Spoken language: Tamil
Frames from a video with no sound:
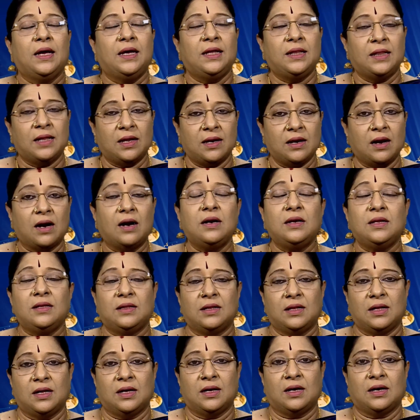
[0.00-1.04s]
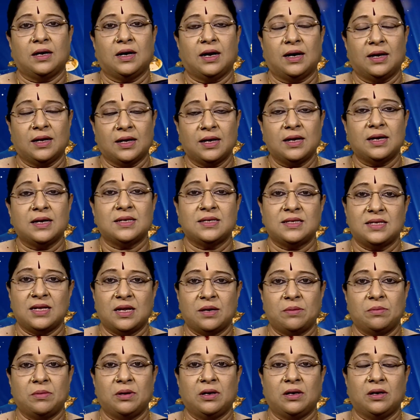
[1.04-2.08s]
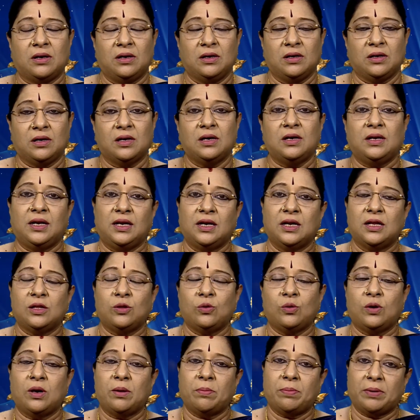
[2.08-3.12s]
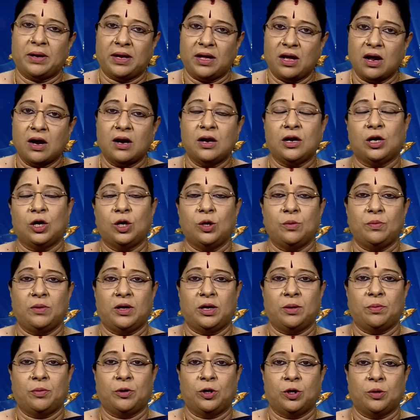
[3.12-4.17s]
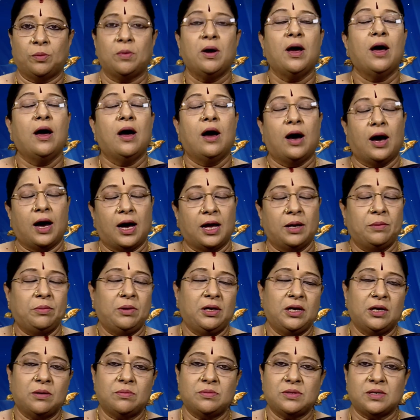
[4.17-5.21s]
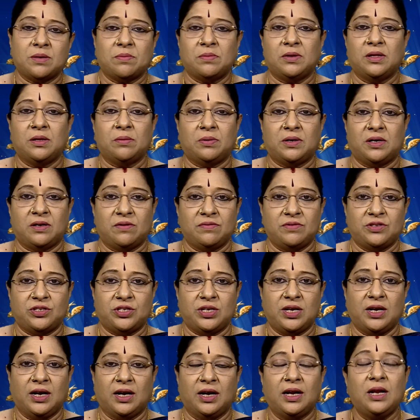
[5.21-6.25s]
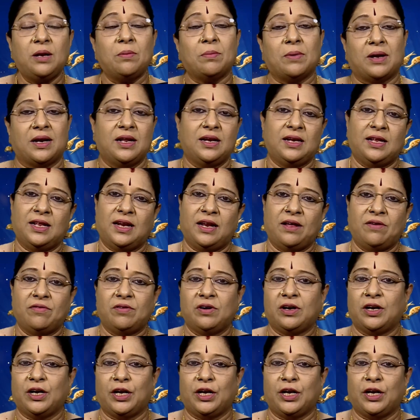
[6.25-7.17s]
இந்த நாள் இந்த கடகராசி அன்பர்களுக்கு நீண்ட தூர பிரயாணங்களும் ஏற்படும் ஆன்மீகம் சம்பந்தப்பட்ட விஷயங்களில் மன நிறைவு